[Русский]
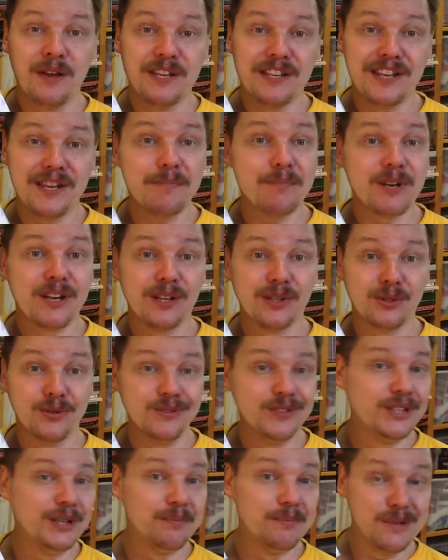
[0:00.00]
ей
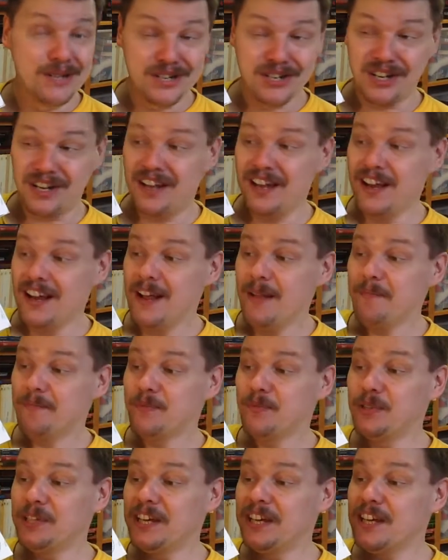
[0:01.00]
приготовлена мышка.
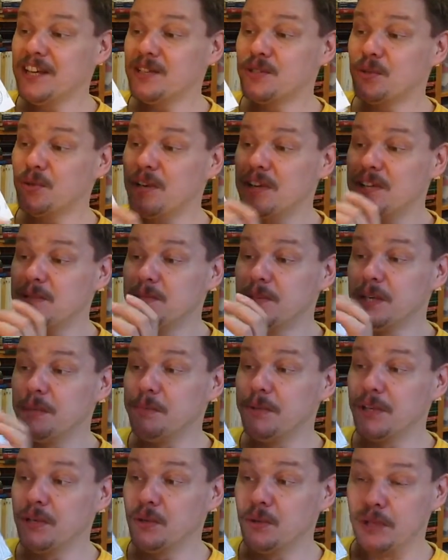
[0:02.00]
Вот такая история из мира
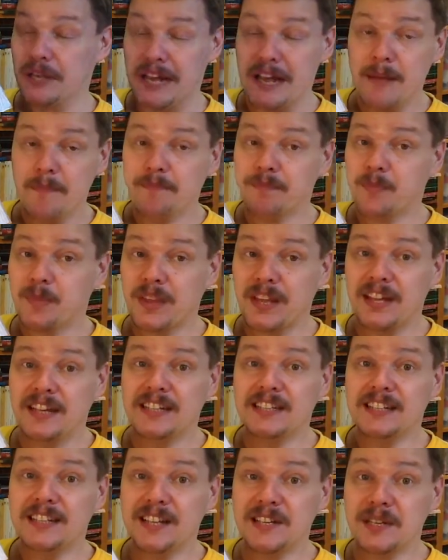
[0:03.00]
природы.
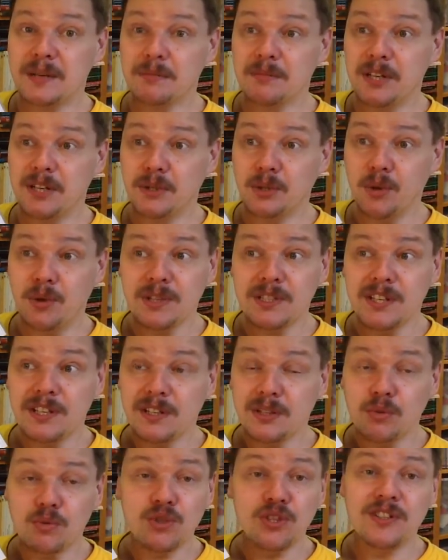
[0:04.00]
Это, на самом деле, трогательно,
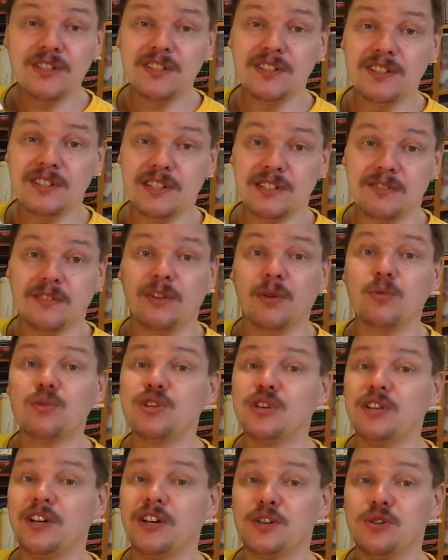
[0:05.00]
это очень естественно.
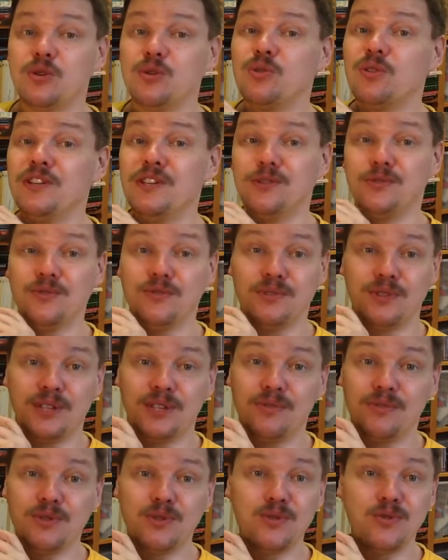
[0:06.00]
Очень хорошо, что нет вот
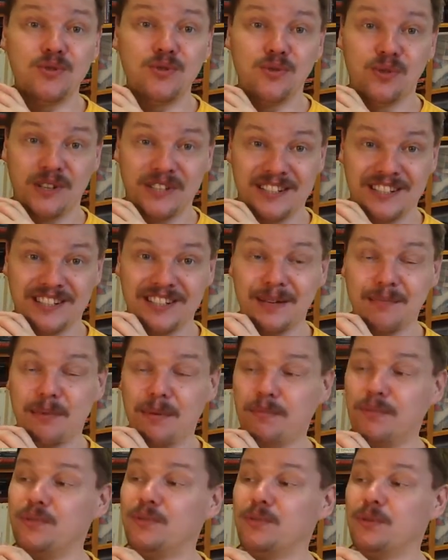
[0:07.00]
этого сюсюканья, да, по
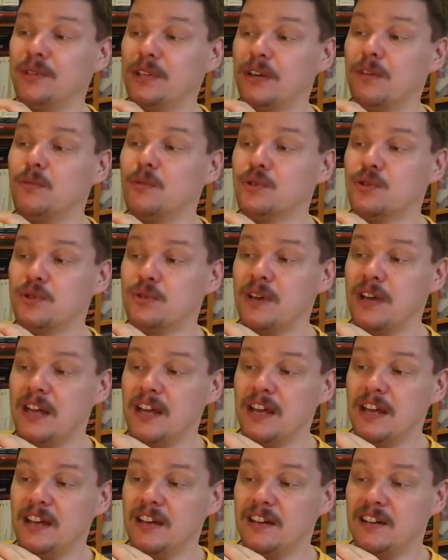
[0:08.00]
поводу того, что
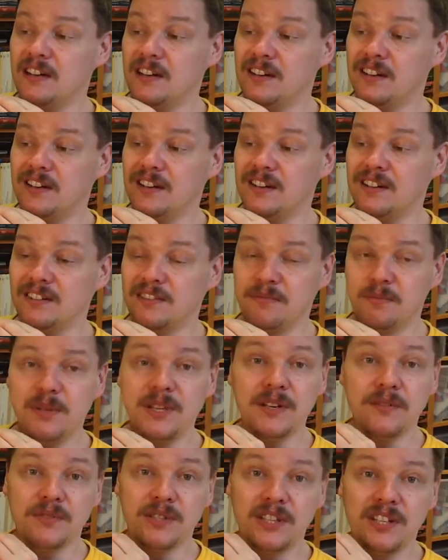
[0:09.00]
э, в
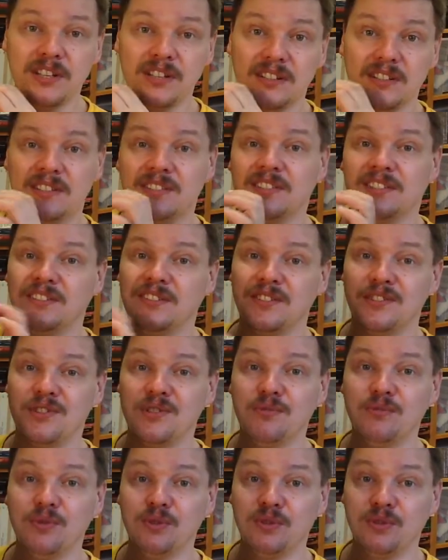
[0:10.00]
мире все э,
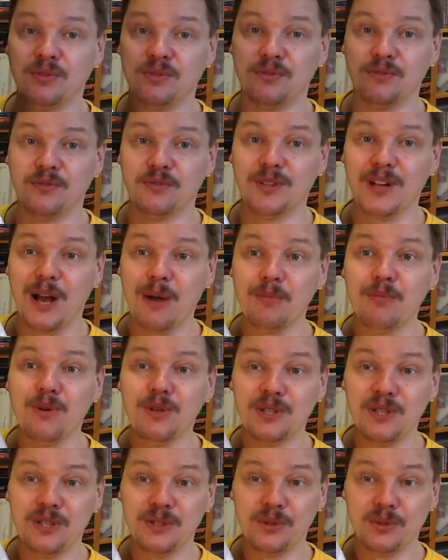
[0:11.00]
живут в
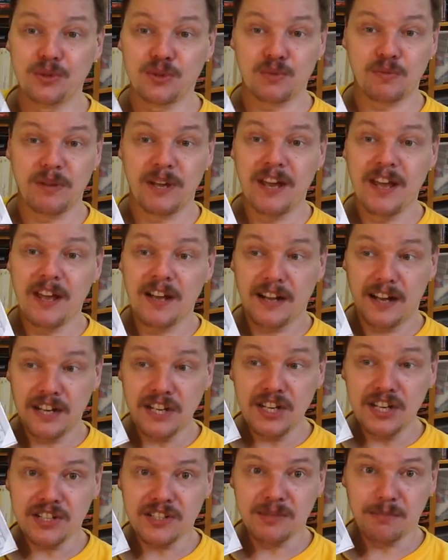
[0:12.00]
гармонии и дружбе.
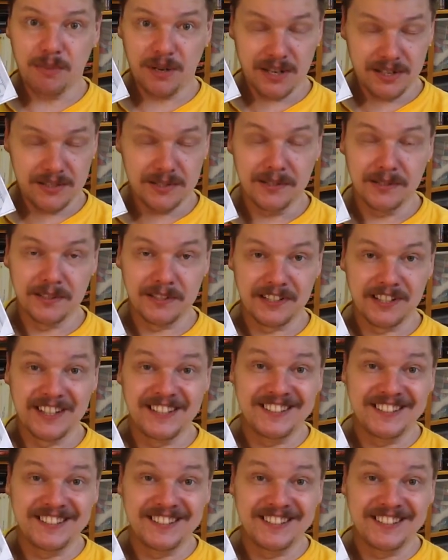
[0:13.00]
Конечно, пока сытые.